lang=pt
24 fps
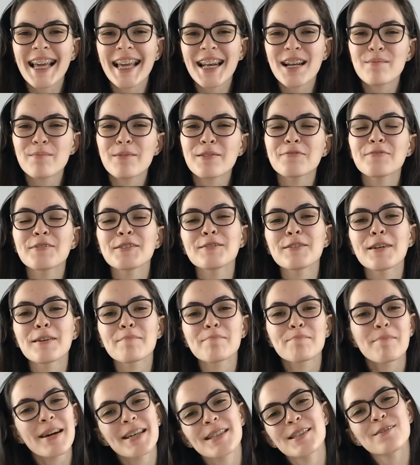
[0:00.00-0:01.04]
galera, bem-vindo a
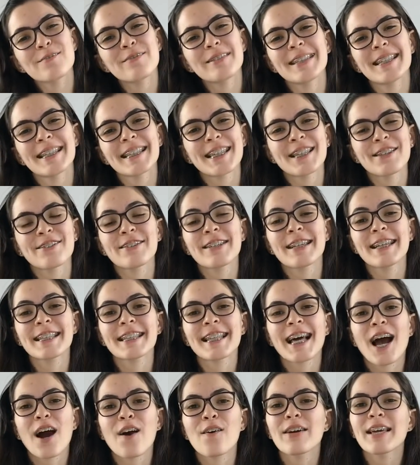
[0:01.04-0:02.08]
mais um vídeo aqui no
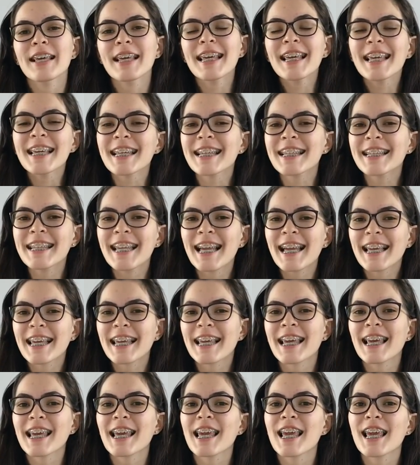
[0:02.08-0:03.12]
canal Ingrid
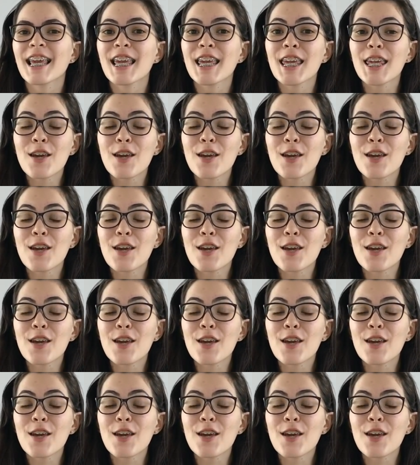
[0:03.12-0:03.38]
aqui